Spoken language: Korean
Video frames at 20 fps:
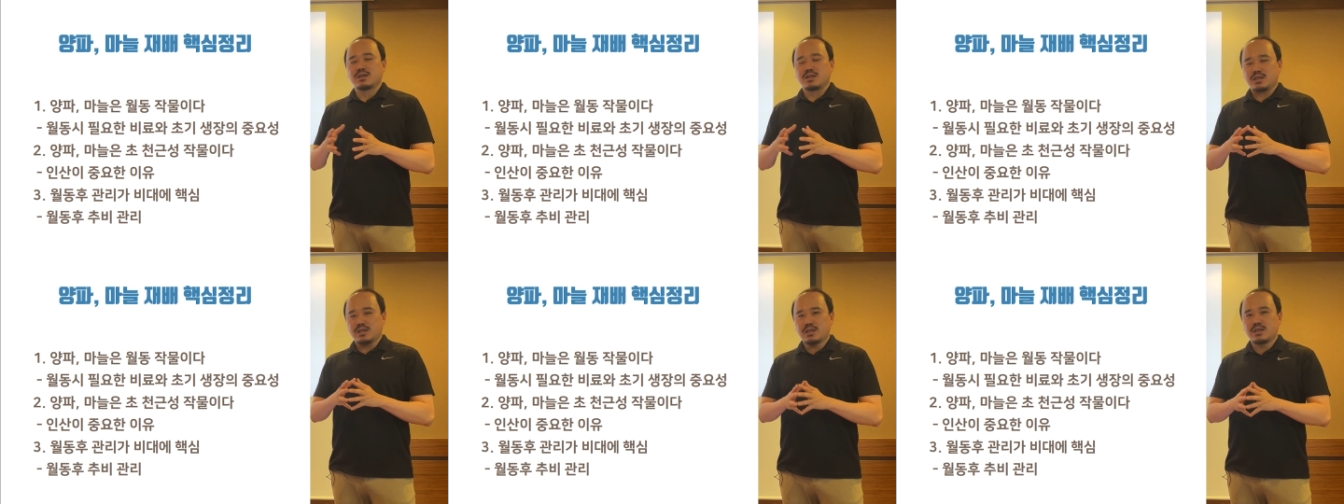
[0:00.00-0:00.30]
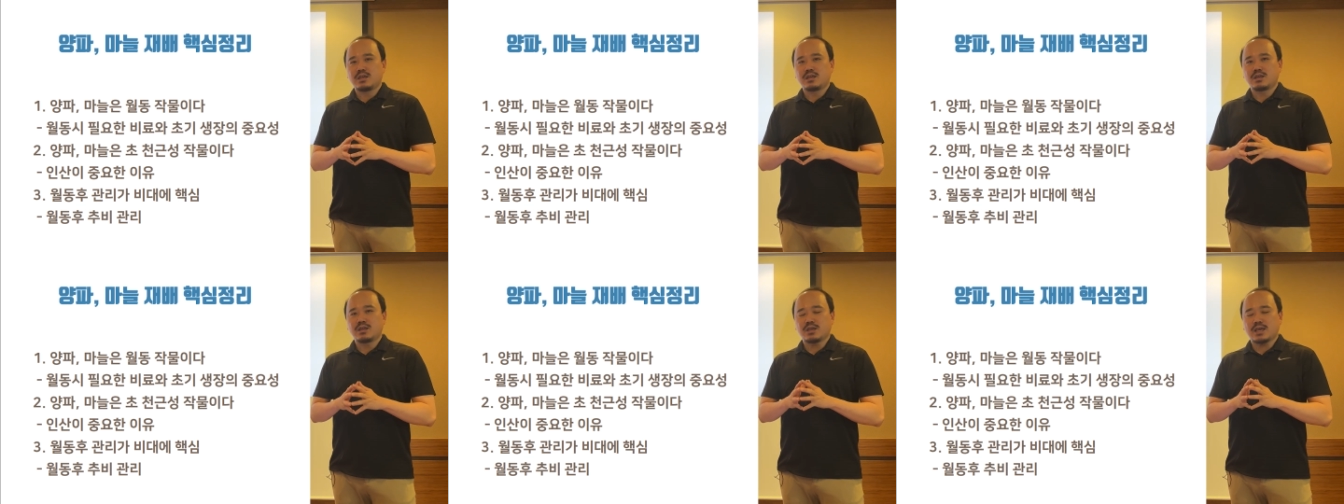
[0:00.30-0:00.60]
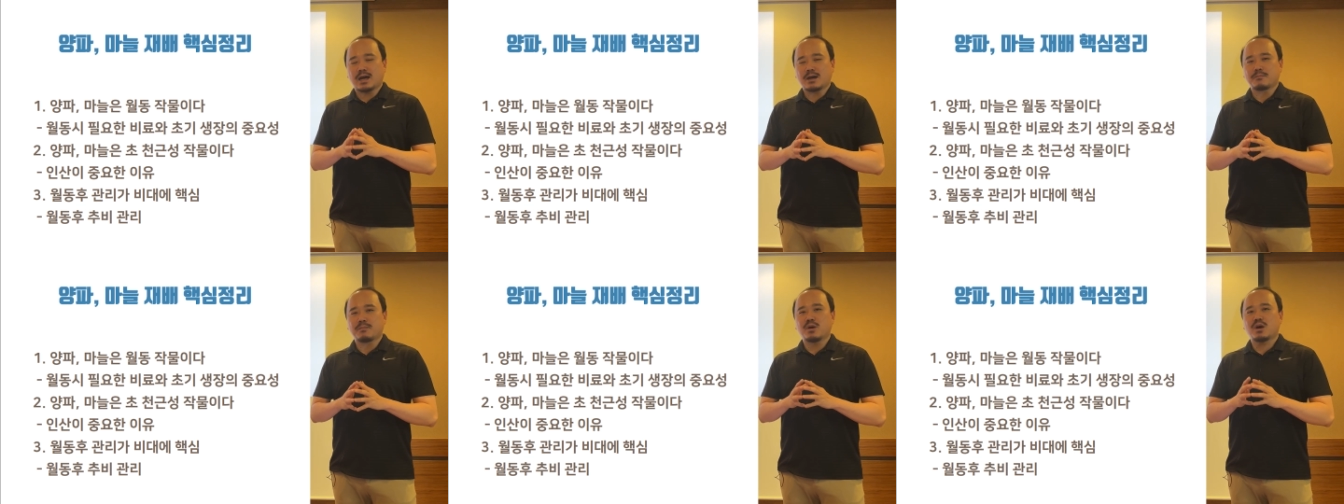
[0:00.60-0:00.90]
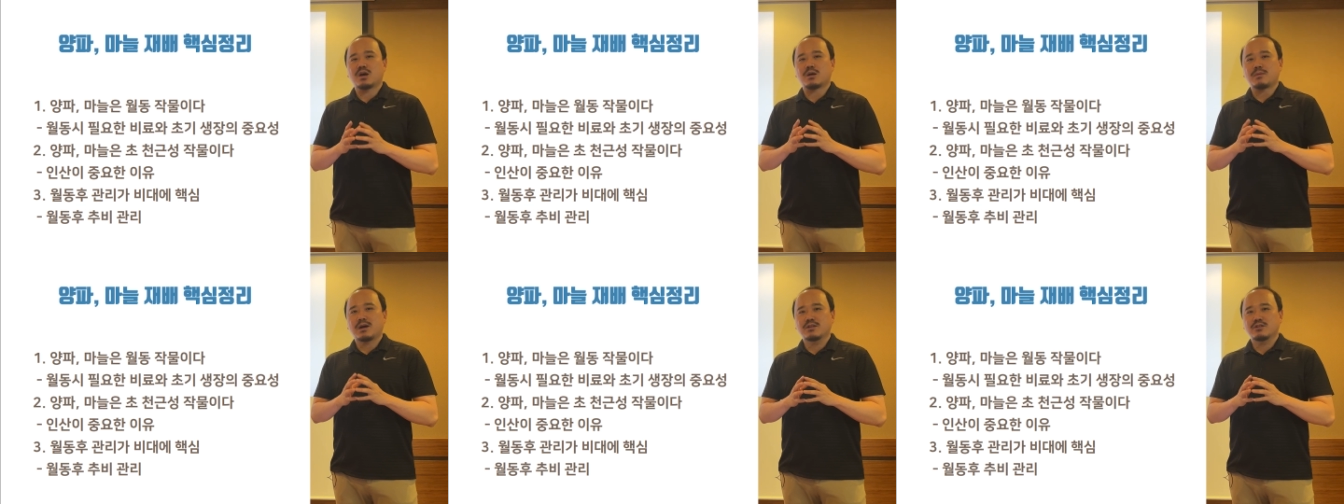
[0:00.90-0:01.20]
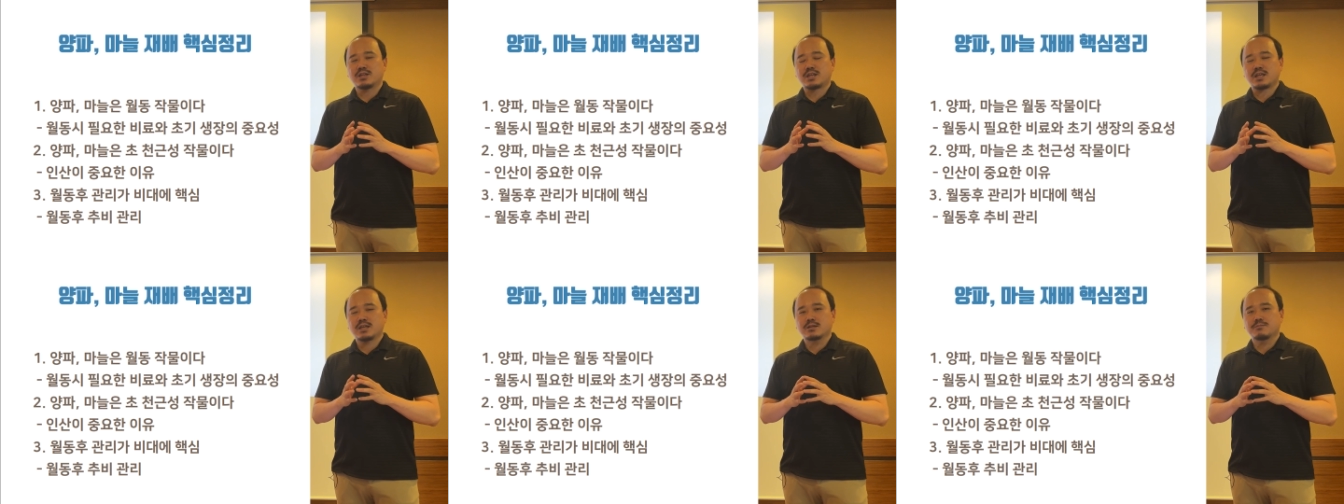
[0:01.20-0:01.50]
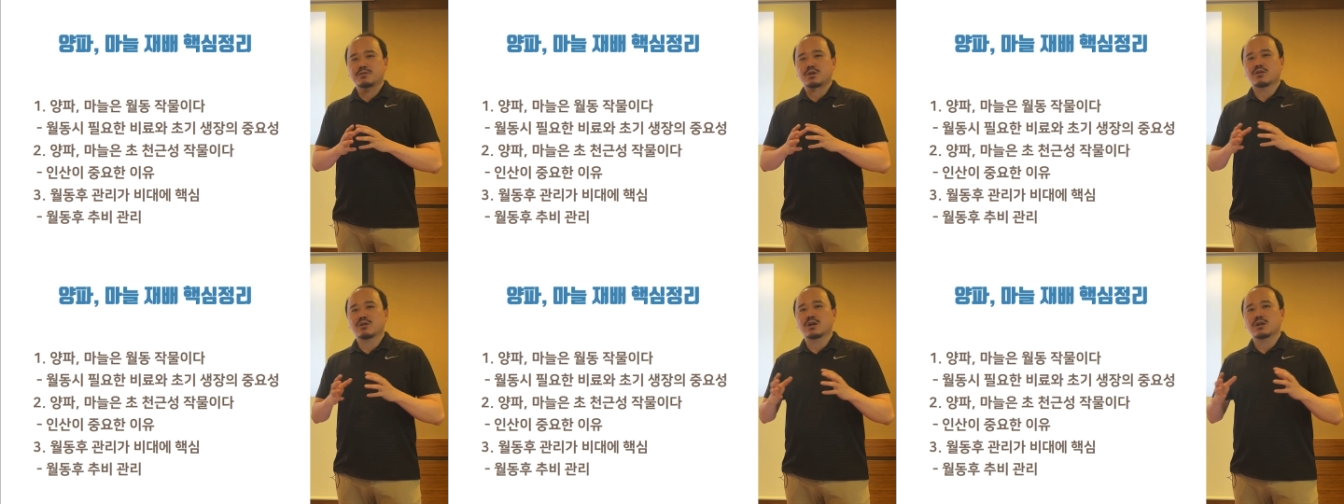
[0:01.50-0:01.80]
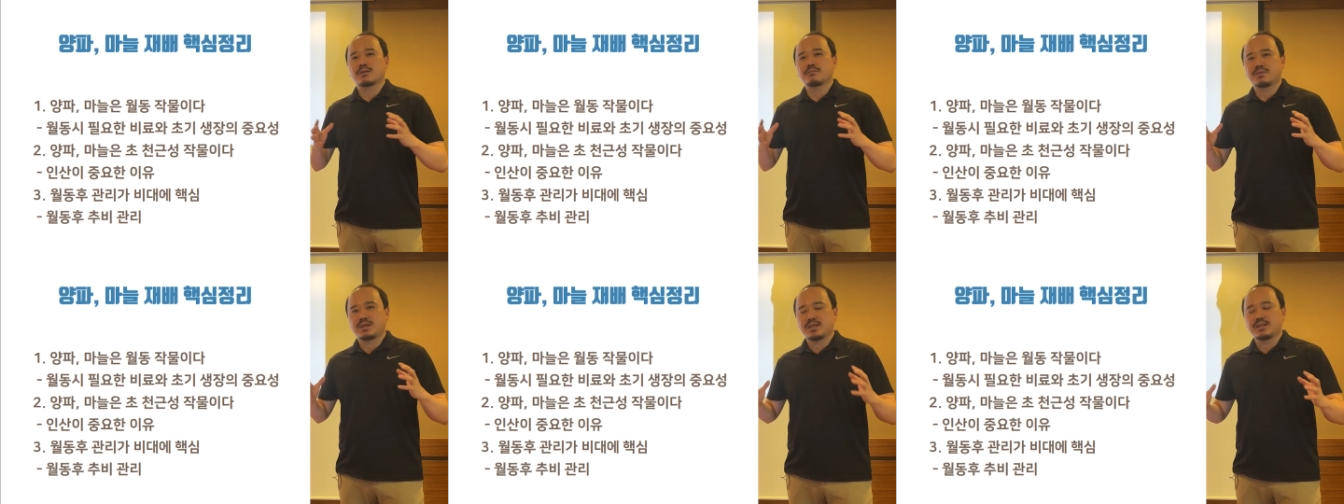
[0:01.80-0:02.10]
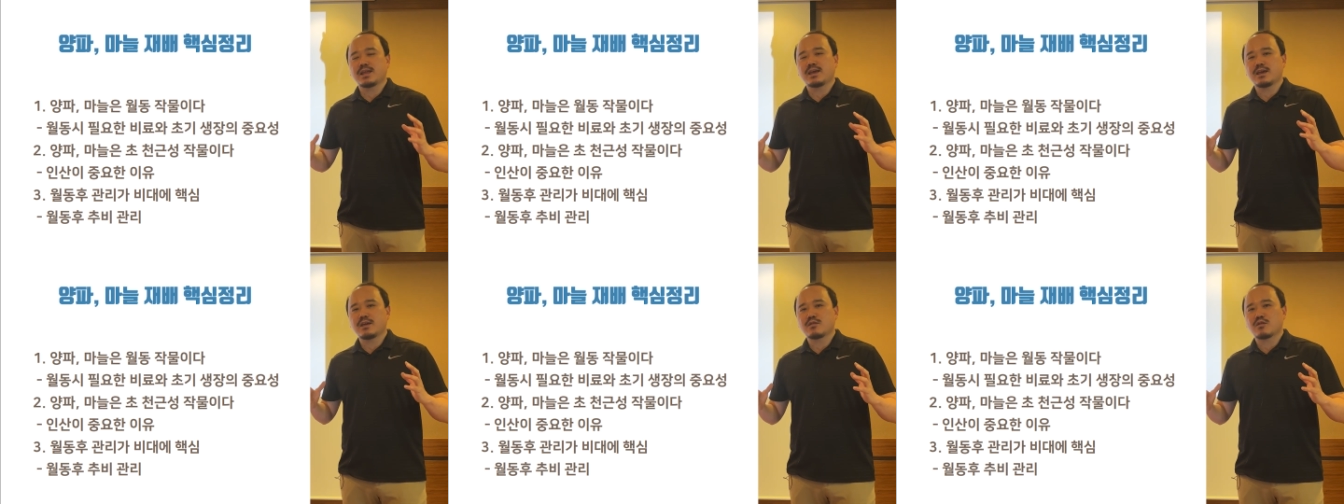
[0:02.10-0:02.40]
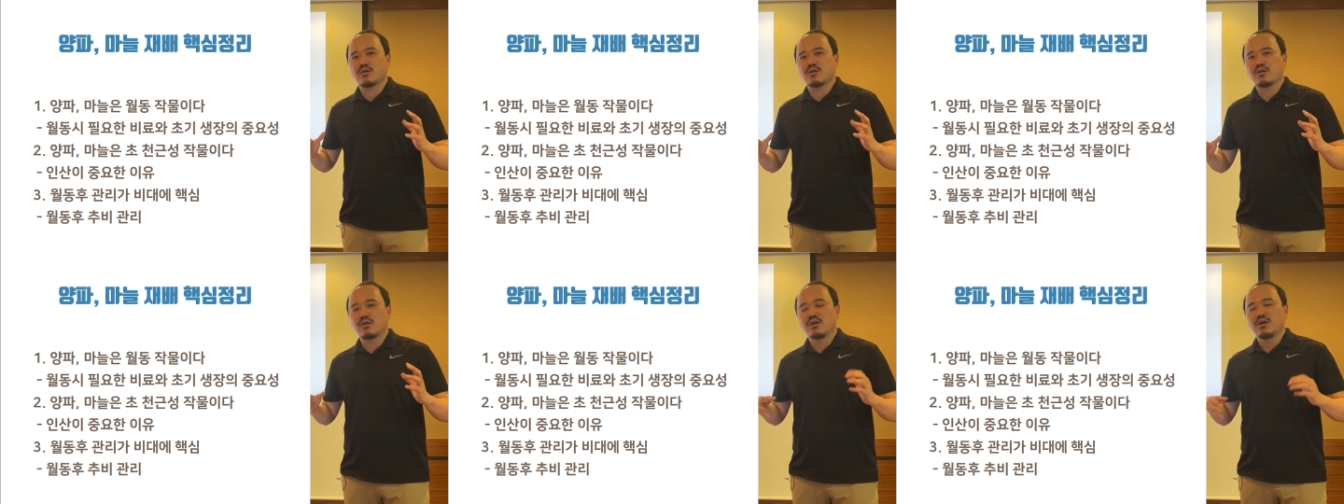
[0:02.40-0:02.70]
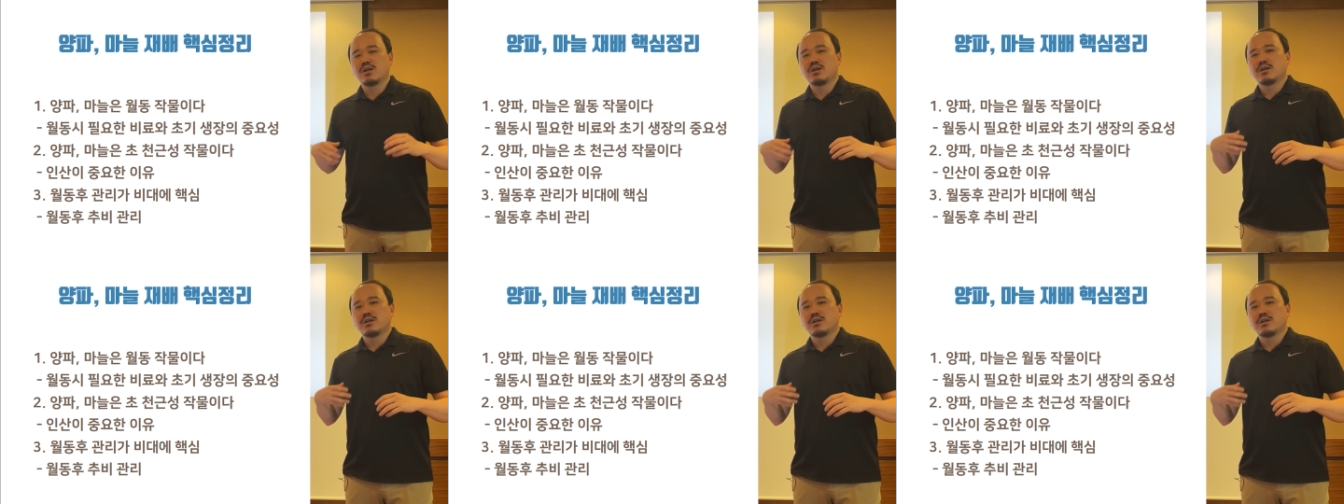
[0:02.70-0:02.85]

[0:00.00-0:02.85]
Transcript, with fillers: 이 양파 와 마늘이 급격하게 비대해서